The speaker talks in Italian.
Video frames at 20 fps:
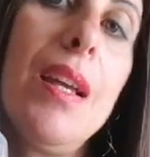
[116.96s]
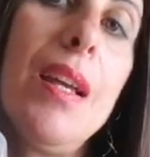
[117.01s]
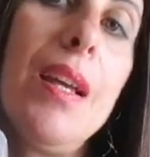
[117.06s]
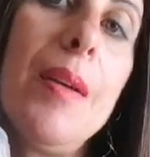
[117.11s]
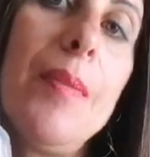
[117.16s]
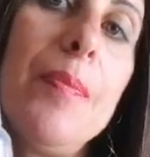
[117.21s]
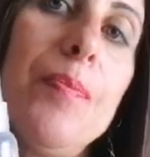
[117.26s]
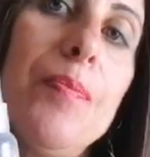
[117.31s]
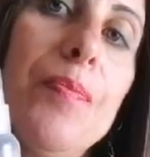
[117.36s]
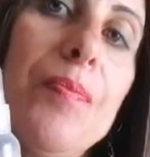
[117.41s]

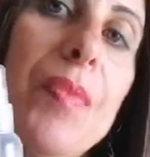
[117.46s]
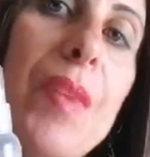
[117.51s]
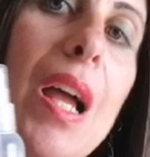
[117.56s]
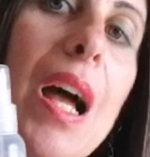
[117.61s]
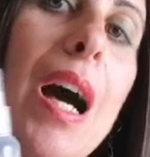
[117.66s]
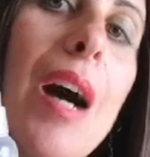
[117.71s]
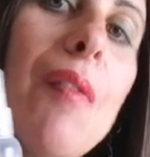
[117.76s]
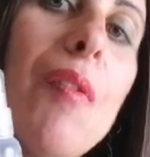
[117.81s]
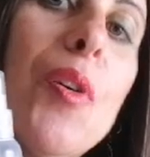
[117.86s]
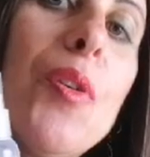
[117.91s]
ehm,
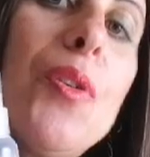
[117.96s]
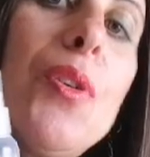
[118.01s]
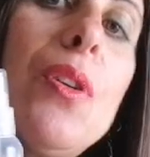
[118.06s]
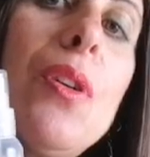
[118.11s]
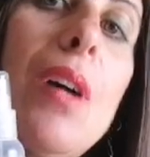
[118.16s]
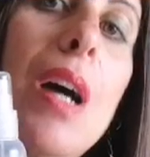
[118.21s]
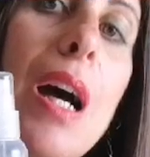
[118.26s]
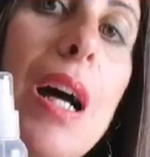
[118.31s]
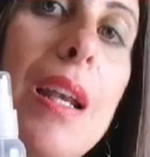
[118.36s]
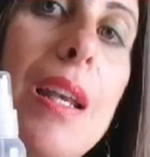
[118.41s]
Avon
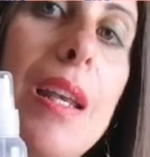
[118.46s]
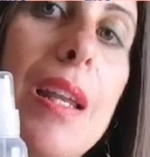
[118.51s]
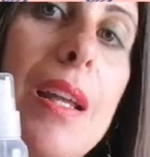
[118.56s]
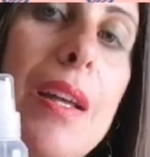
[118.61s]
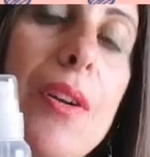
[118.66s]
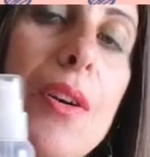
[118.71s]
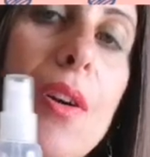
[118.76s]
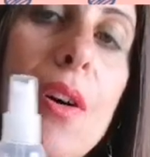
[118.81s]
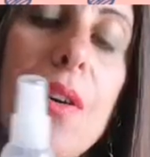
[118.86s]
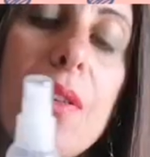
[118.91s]

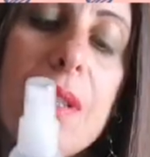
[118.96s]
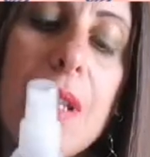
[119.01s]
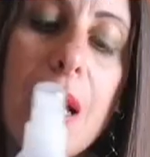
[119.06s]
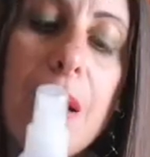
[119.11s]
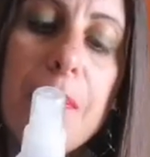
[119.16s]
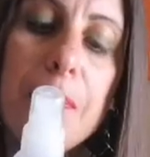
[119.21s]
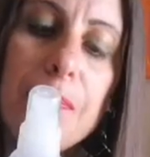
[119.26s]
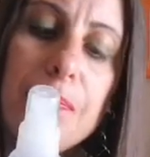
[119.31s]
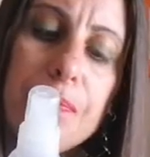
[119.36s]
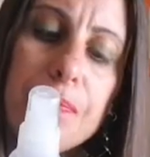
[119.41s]
alle
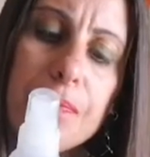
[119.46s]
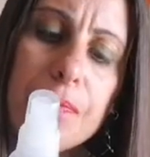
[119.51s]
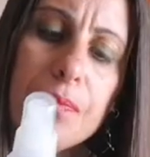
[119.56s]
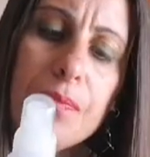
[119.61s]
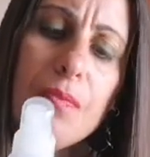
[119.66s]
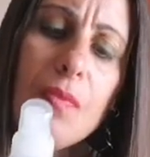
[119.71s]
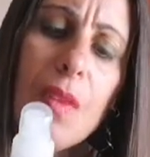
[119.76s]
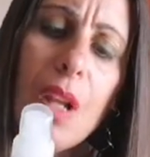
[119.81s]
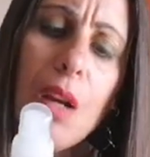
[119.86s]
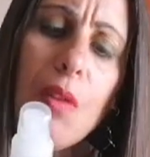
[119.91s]
rose
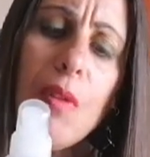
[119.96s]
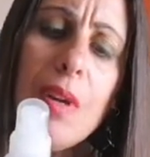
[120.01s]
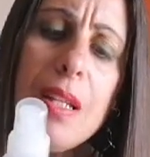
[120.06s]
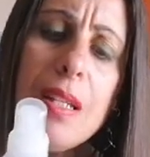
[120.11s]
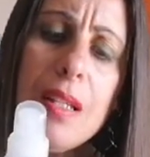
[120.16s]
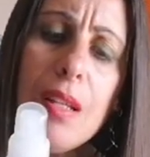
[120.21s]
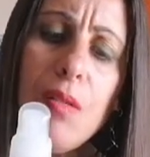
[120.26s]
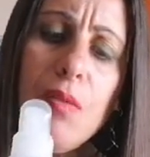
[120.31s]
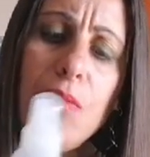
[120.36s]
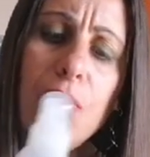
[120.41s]

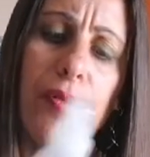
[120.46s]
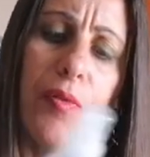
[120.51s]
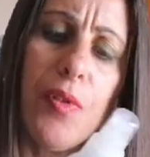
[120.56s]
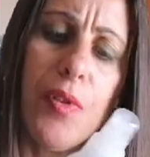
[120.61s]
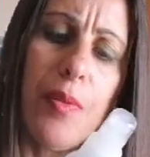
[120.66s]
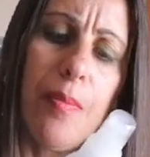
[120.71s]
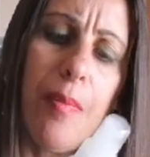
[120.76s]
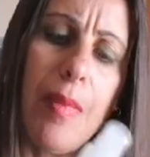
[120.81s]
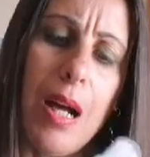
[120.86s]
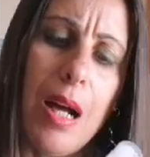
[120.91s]
questo è un
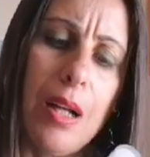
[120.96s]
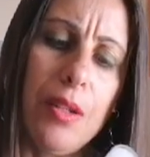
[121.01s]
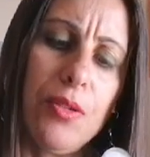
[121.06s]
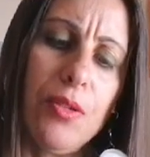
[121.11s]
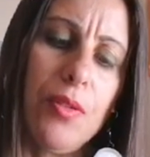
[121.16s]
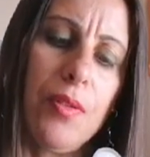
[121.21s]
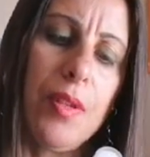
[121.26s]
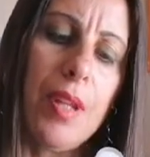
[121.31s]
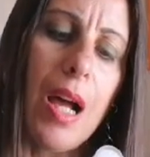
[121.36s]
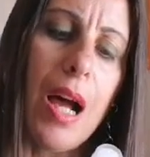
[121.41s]

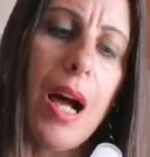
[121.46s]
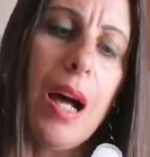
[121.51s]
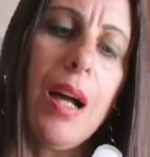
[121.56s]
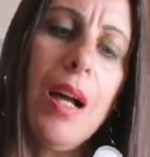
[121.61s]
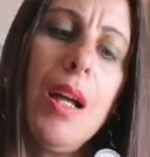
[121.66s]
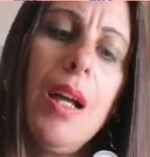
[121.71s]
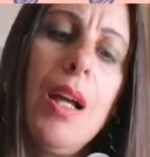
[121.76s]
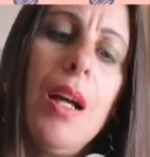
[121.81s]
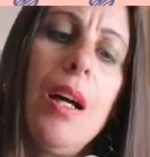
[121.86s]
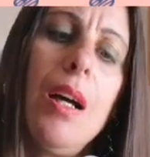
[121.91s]
formato
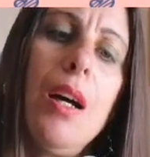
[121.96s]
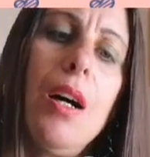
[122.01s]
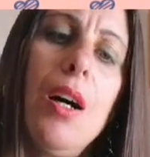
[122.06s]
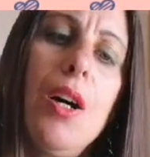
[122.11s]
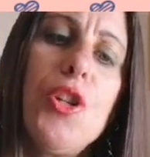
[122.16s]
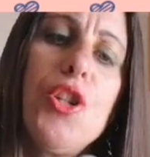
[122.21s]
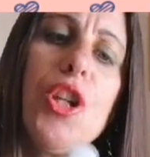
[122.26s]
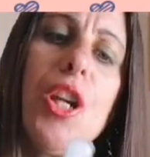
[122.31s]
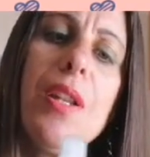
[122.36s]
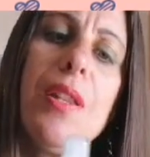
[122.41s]
da
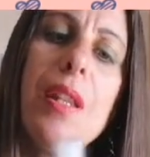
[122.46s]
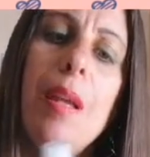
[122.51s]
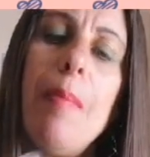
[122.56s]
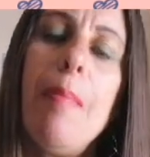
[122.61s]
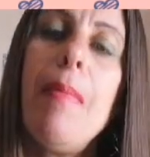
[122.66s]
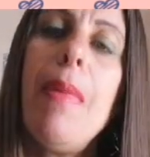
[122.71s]
100 eh,